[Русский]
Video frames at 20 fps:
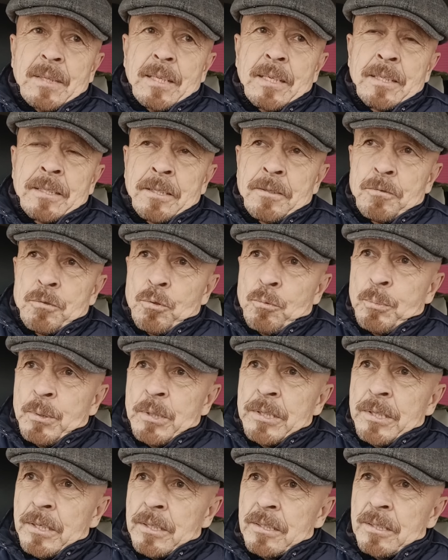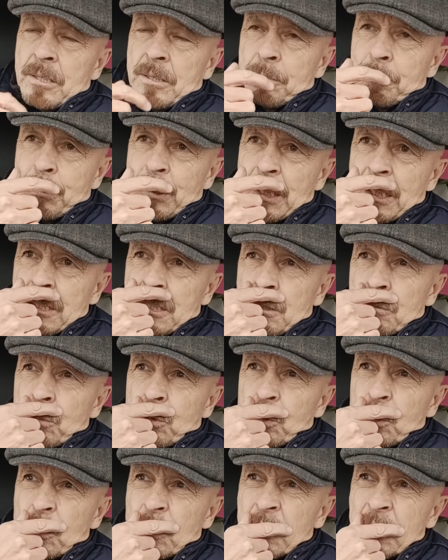Это все понятно,
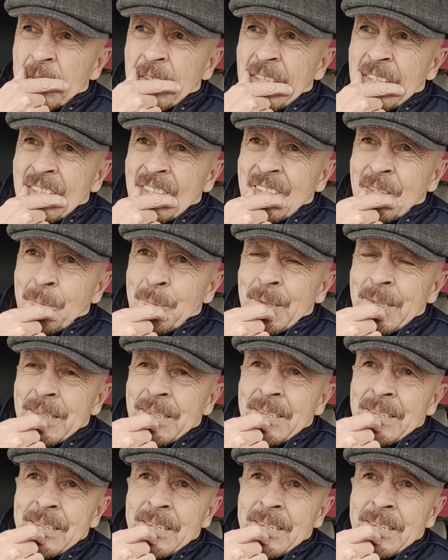поэтому они теперь не